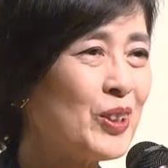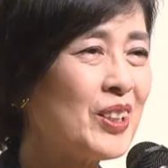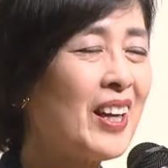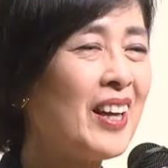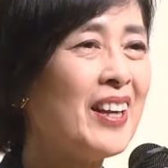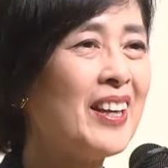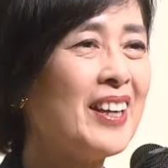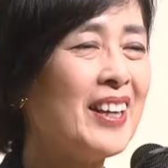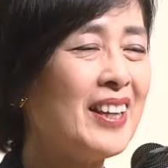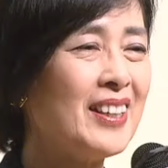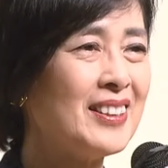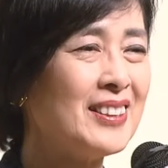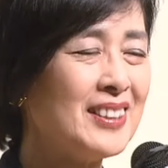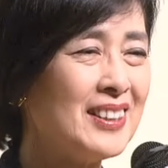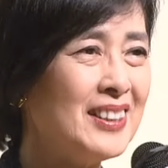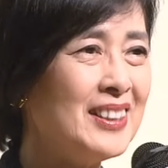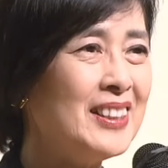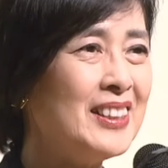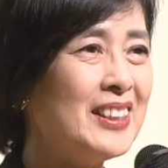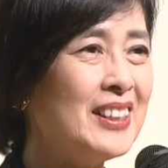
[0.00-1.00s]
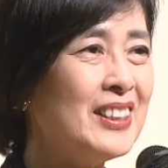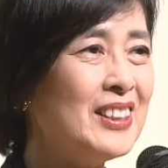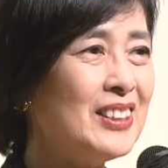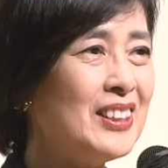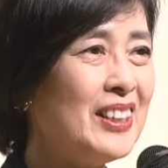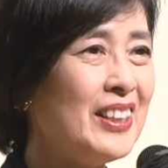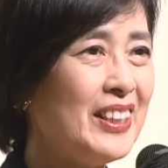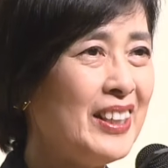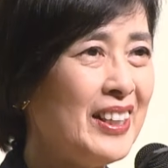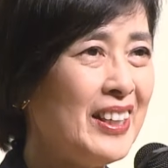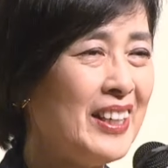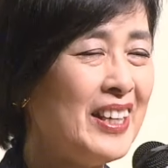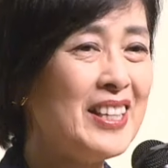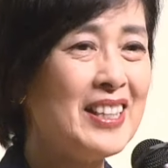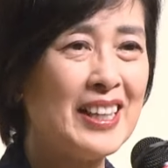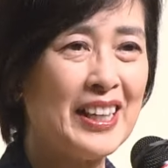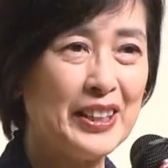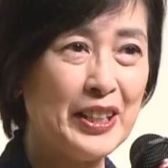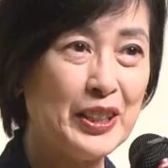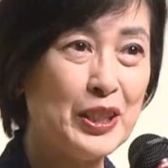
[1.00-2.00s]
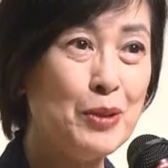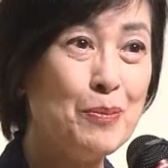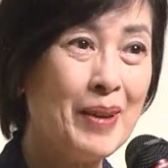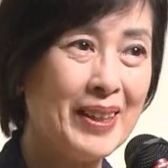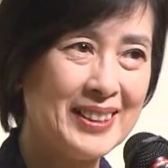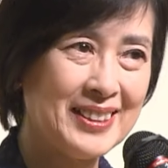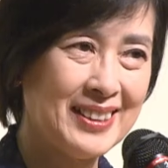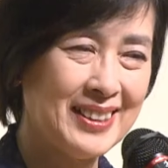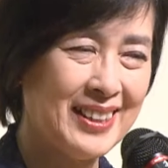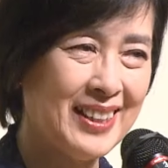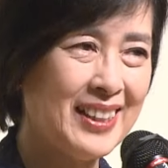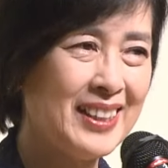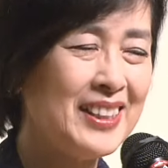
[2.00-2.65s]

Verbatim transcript: 躍する星野さんはこれまでに世